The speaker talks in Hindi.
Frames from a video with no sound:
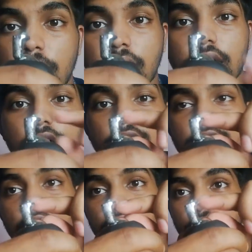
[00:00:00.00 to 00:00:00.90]
पे
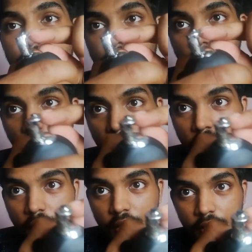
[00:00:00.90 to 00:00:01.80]
इसका जो बॉल
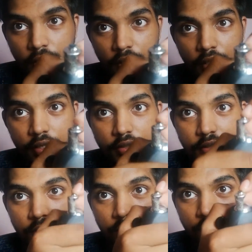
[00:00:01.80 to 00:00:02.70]
हेड
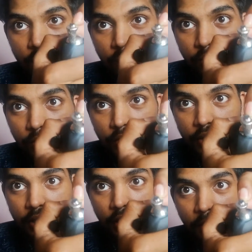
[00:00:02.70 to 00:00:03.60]
इसका जो स्क्रू होता
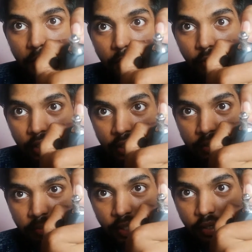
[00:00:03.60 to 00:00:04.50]
है यहाँ पे बॉल हेड
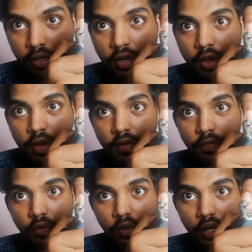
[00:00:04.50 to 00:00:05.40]
पे
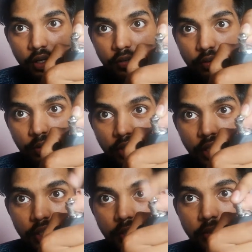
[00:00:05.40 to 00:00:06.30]
वो काइंड ऑफ टूट
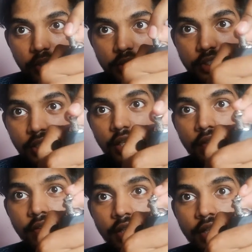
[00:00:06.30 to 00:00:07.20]
गया था बिकॉज ये
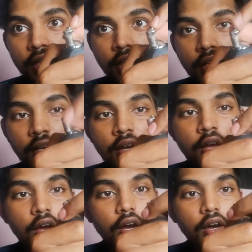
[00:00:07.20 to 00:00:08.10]
काफ़ी ही
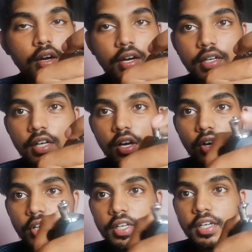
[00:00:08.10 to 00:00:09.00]
घटिया
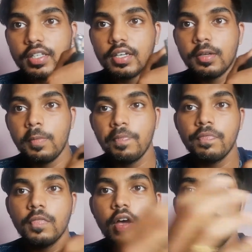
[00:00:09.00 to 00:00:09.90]
क्वालिटी का
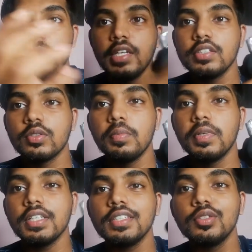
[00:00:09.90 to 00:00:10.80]
था मैंने इसको
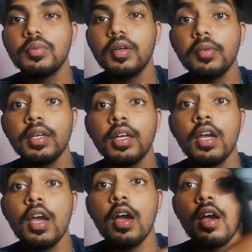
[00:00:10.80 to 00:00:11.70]
पचास रुपये पे
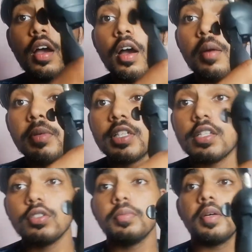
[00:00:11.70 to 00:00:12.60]

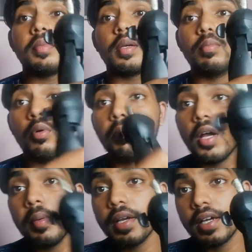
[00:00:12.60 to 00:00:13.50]
पचास रुपये में
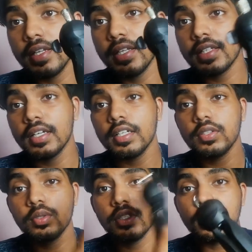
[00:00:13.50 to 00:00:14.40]
मुंबई में ख़रीदा था
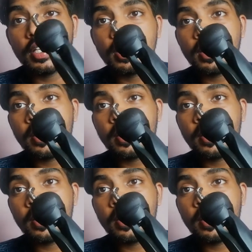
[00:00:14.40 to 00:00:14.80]
तो ये